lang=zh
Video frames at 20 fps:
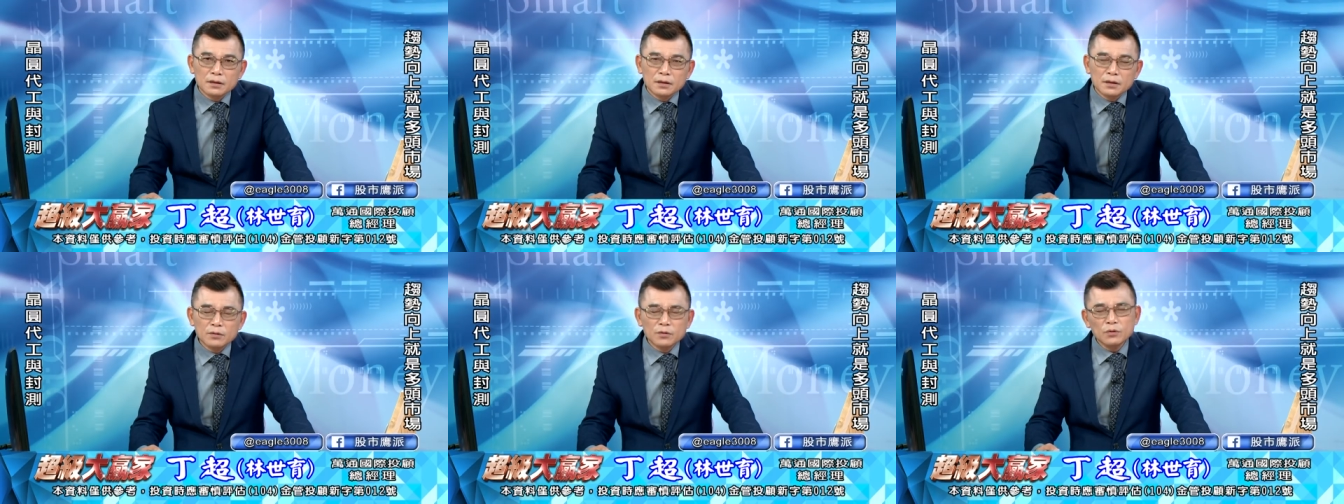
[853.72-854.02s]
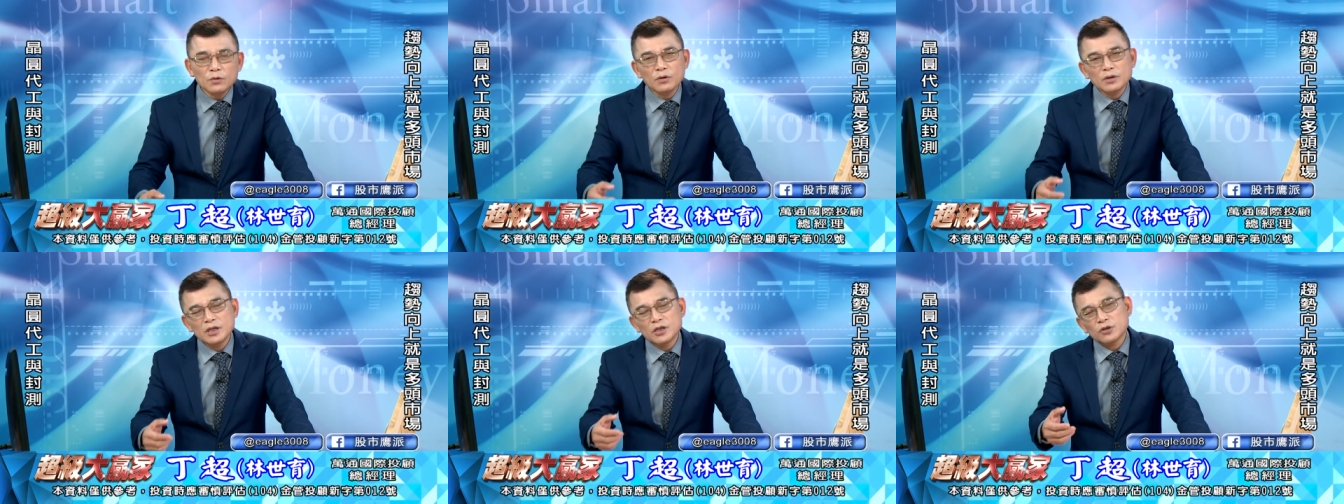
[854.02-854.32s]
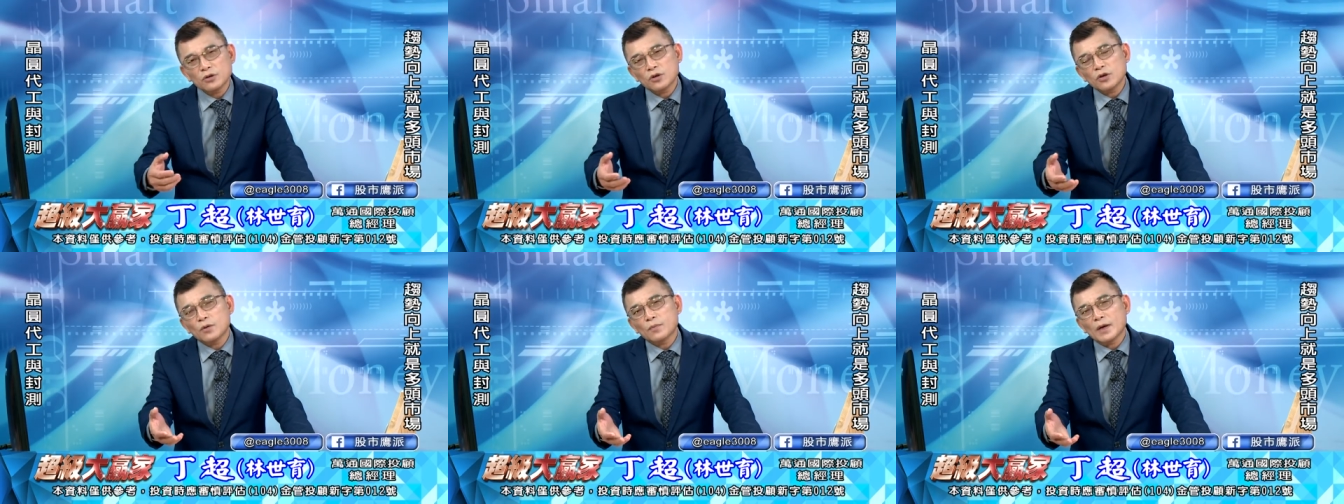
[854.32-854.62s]
因为如果你
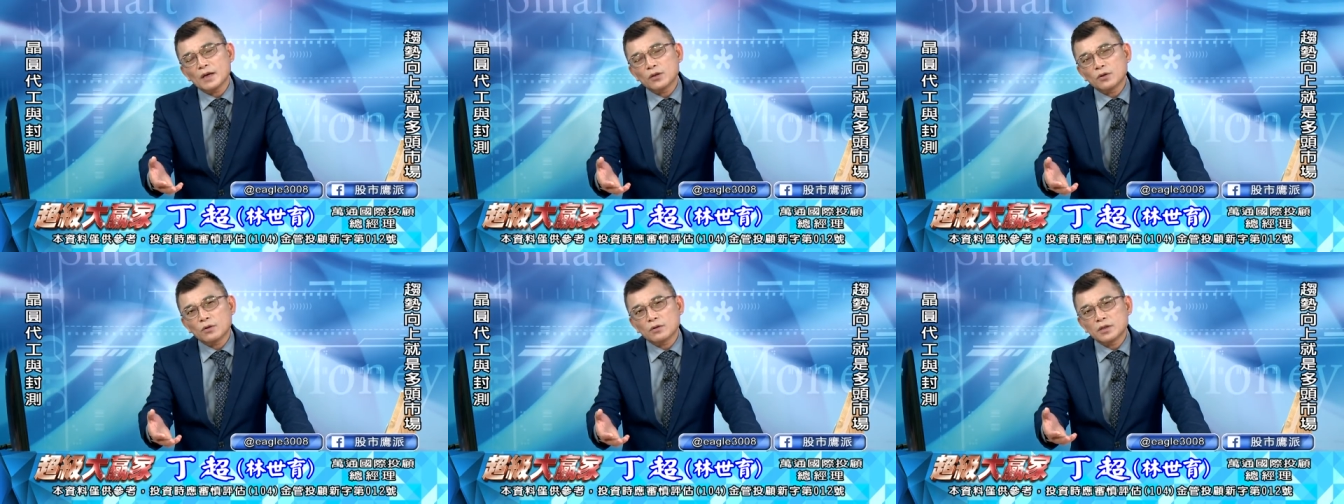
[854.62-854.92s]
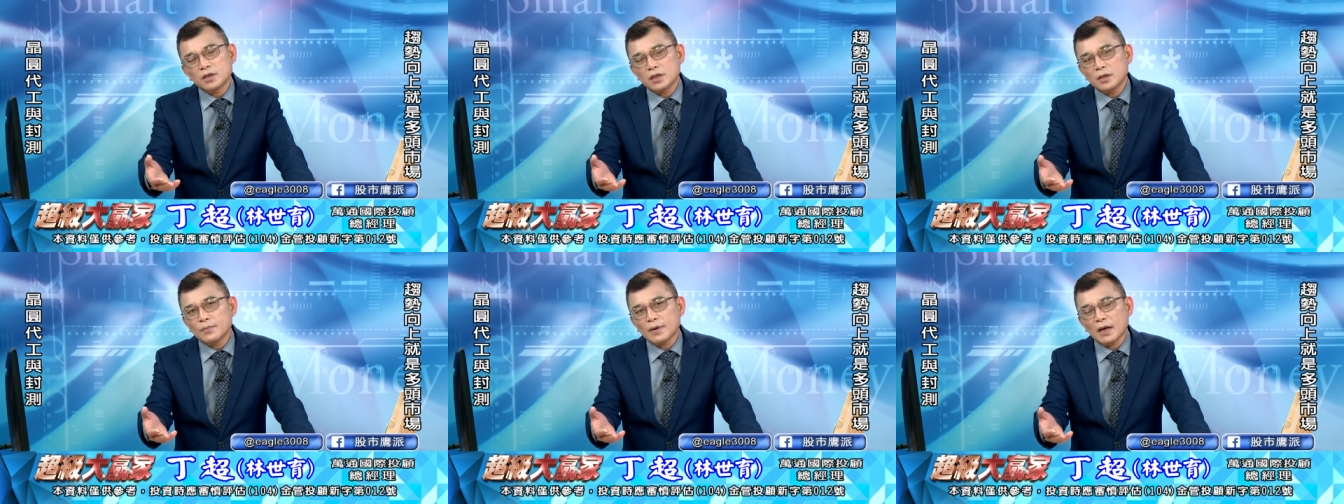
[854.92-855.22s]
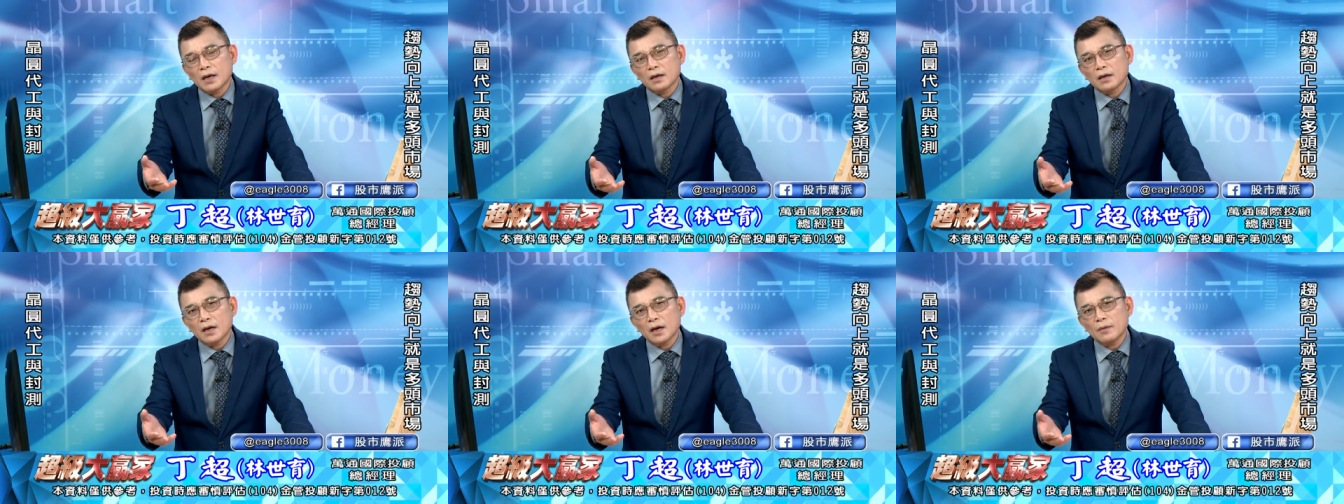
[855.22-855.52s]
说六百多、七
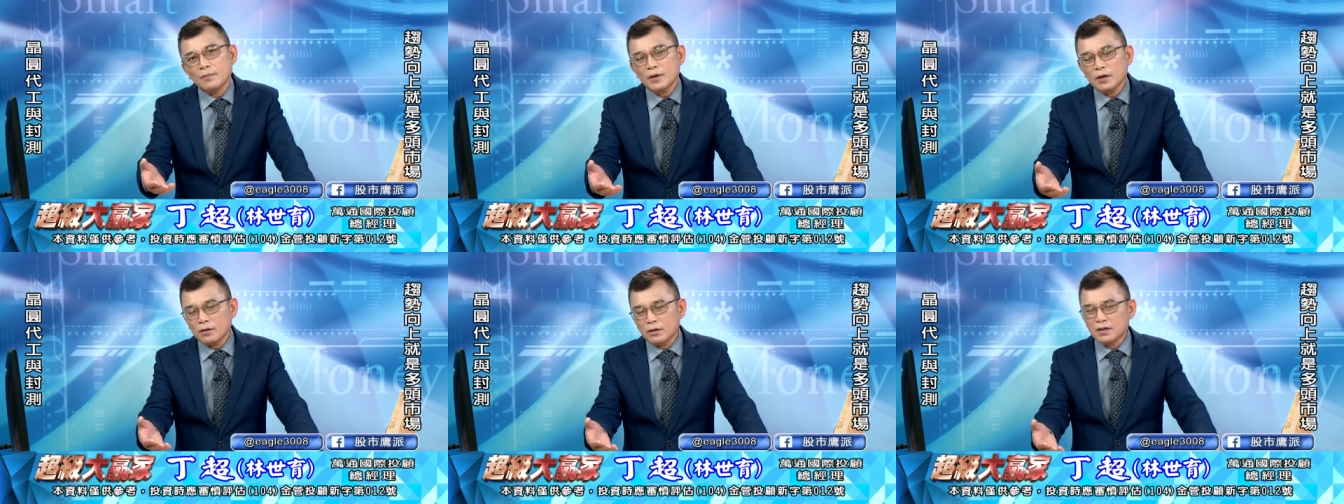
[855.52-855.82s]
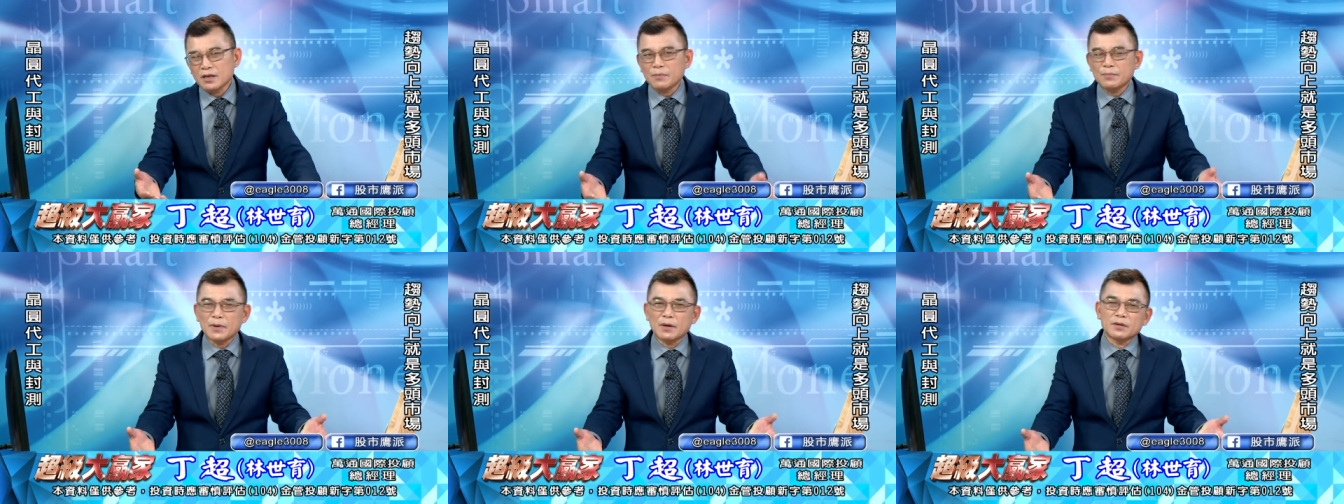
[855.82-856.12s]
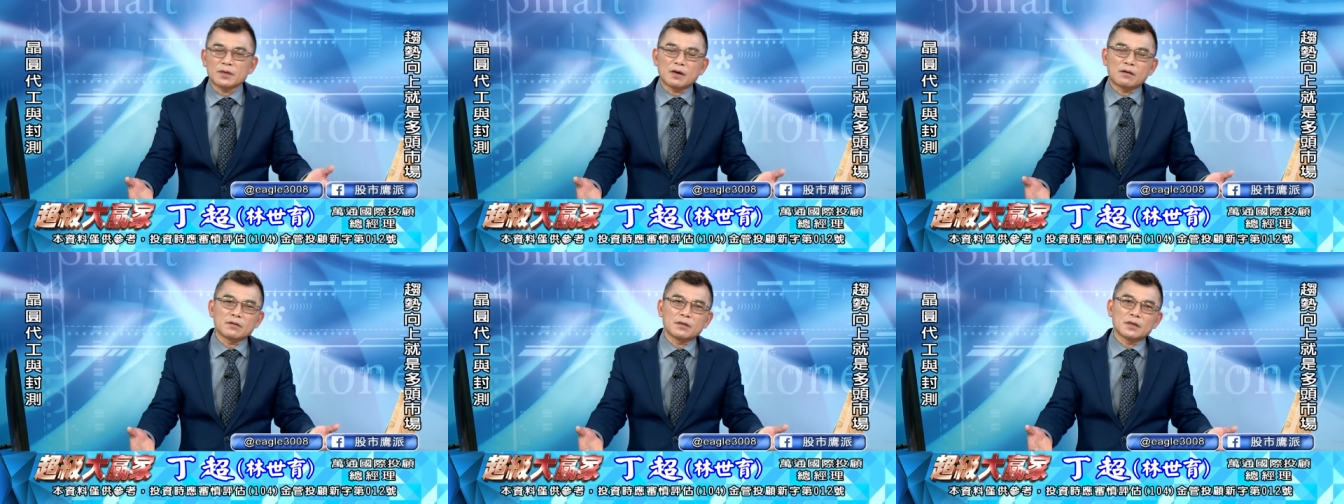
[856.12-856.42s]
百，啊，没有人要
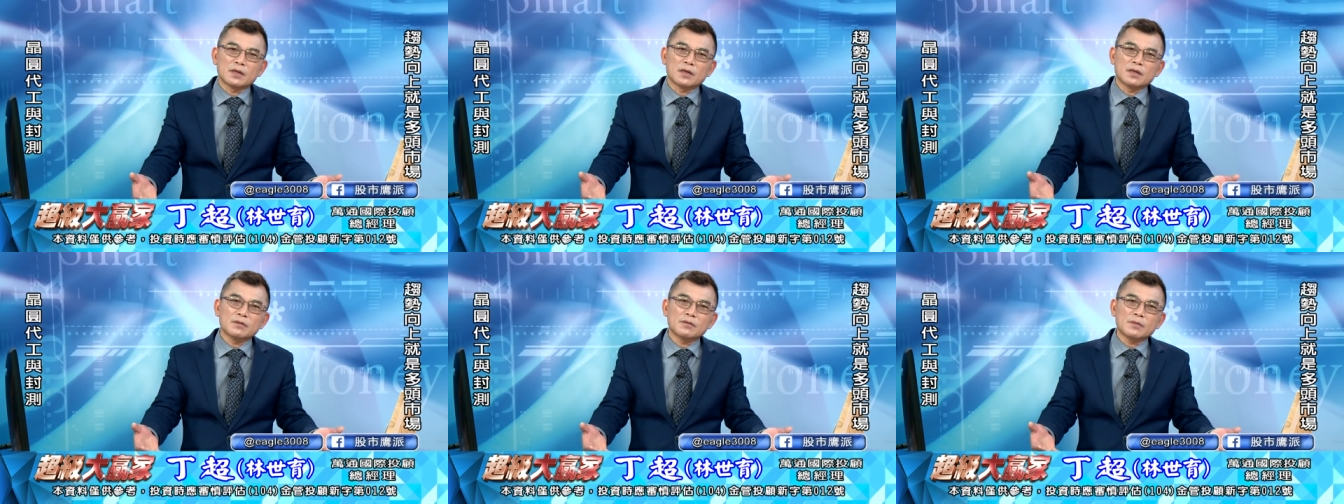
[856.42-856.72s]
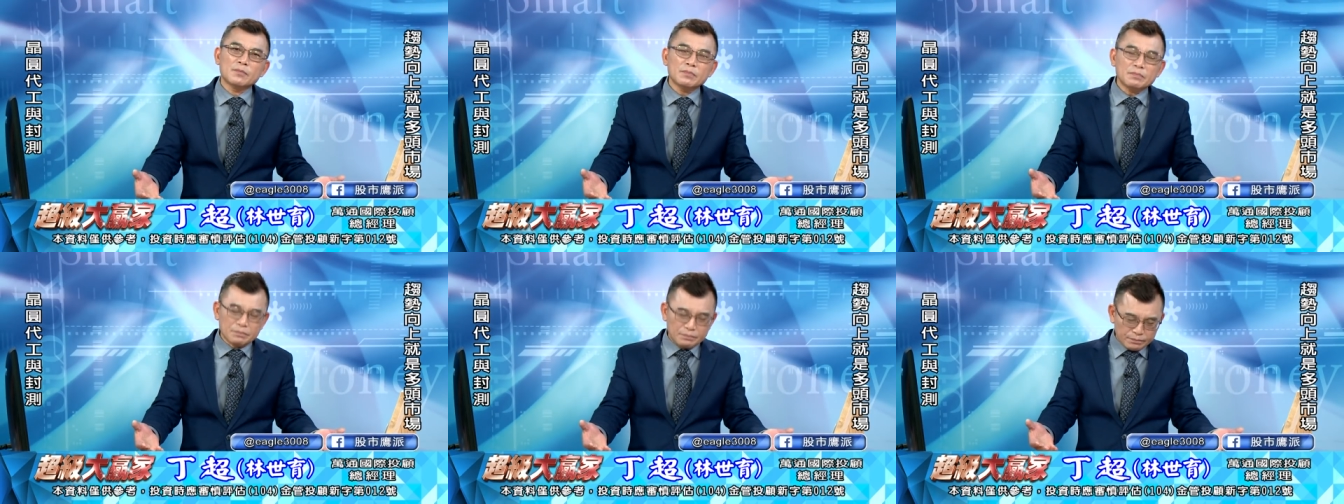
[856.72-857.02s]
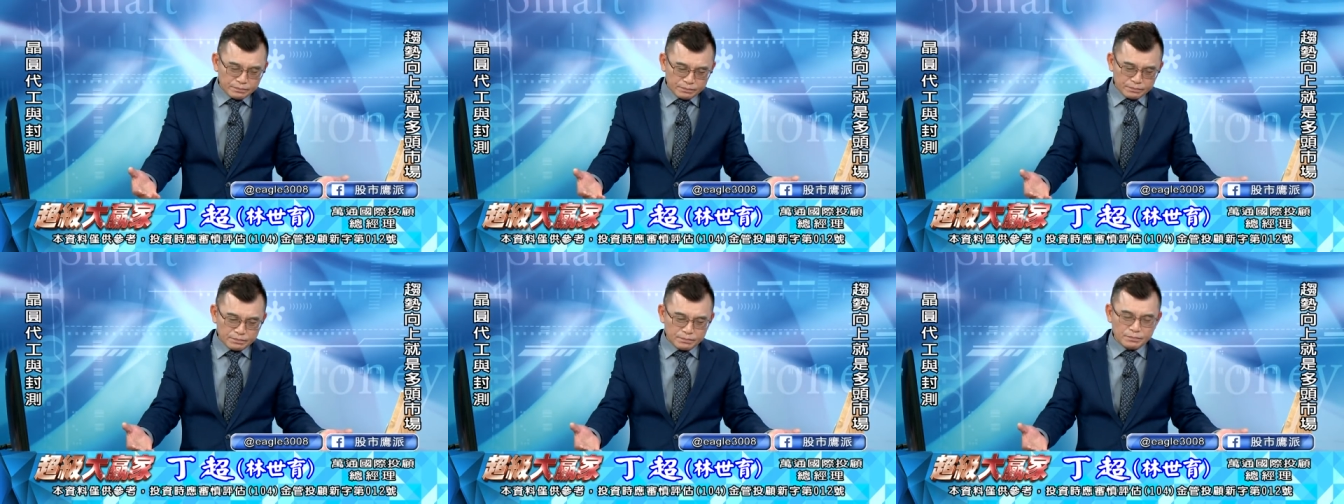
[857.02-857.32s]
报道你啊，因为
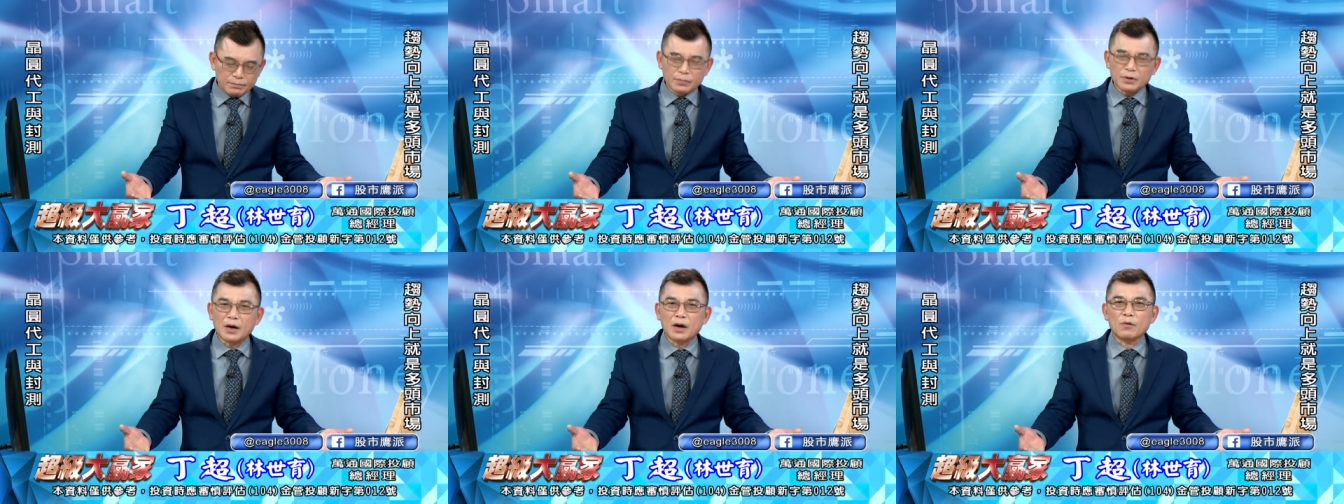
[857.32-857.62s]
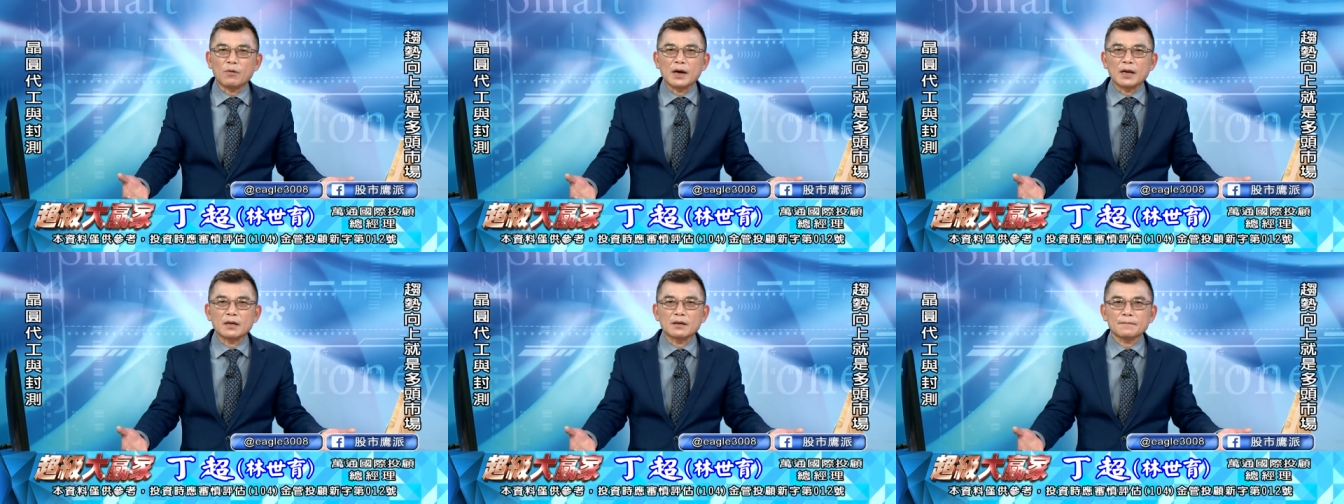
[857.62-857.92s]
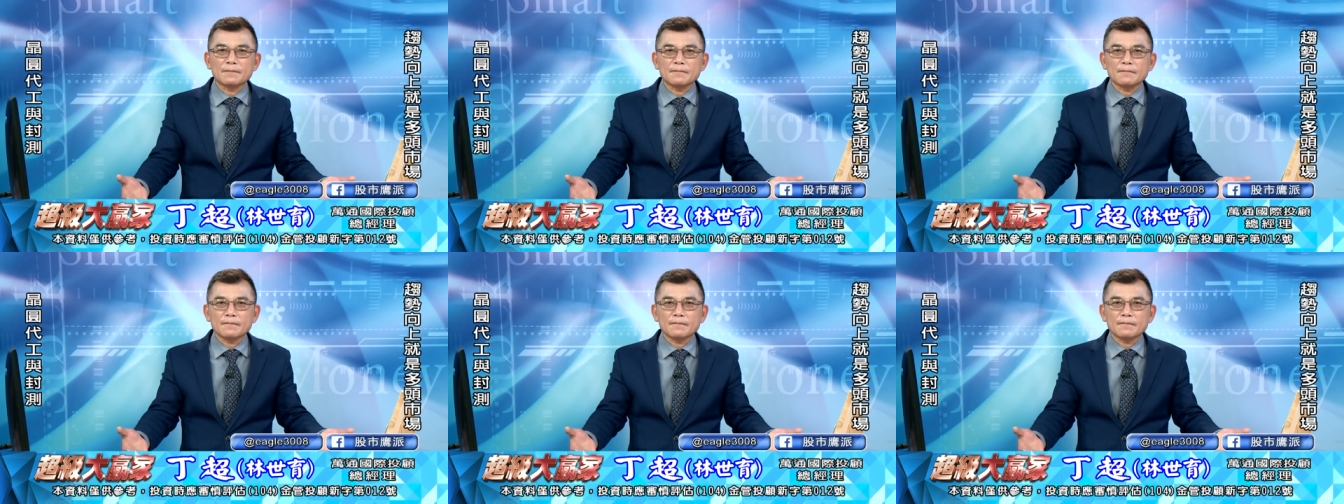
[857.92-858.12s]
不好玩，